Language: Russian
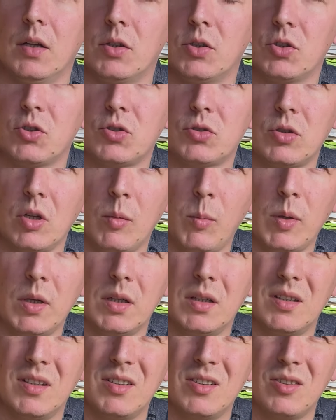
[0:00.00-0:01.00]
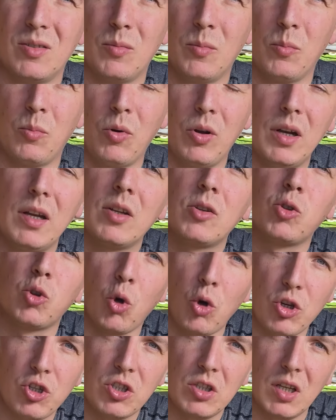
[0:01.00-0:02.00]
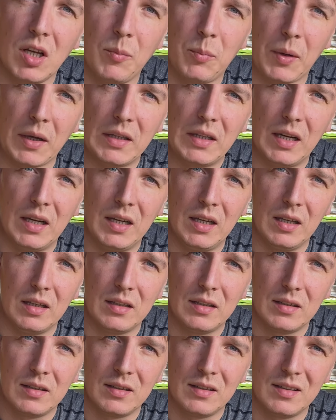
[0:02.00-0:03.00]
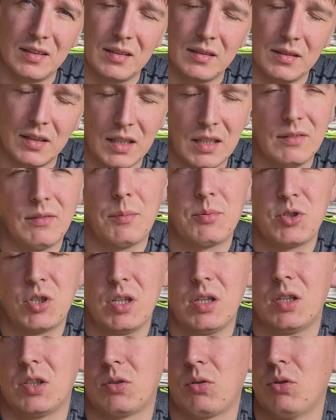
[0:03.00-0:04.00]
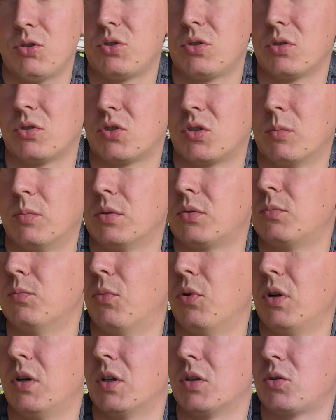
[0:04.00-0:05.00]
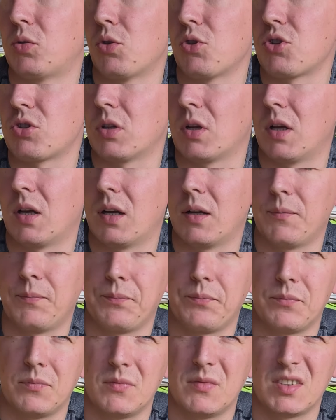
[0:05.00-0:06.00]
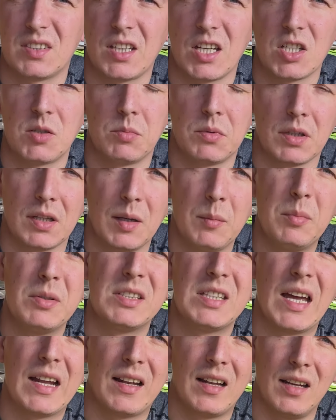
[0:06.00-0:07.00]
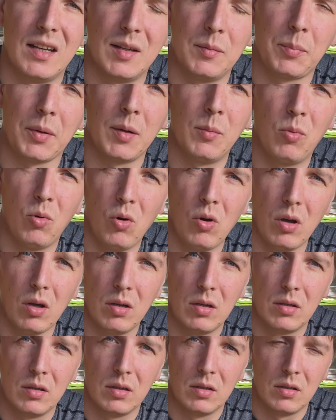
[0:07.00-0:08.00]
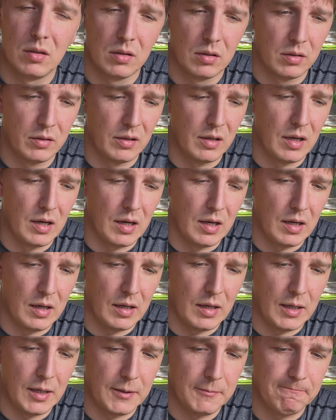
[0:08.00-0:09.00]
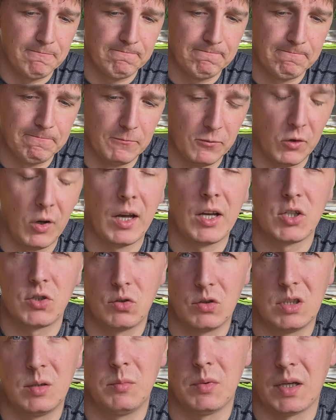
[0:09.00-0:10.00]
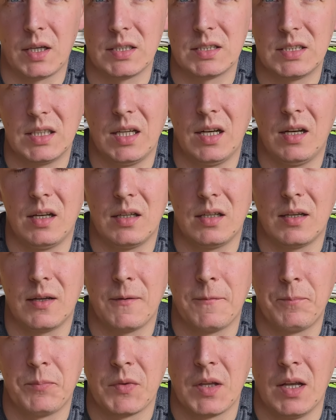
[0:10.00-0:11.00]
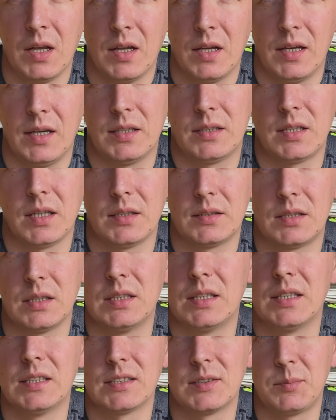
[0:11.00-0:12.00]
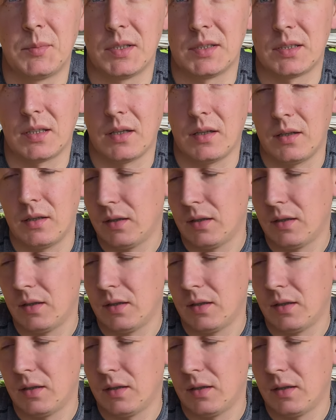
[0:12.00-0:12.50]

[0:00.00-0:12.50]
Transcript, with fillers: Чтобы более точно определить, да и вообще не то, что чтобы более точно, а, скажем так, обязательный прибор для выращивания микрозелени, это ТДС-метр.